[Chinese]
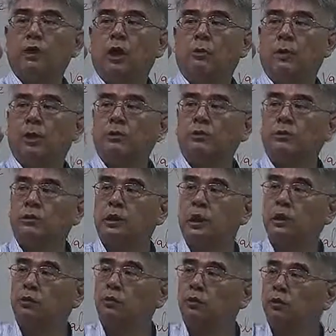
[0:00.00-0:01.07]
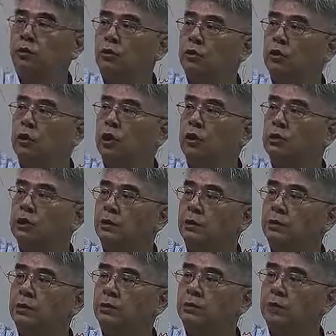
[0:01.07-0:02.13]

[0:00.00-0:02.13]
要么是低于二十三万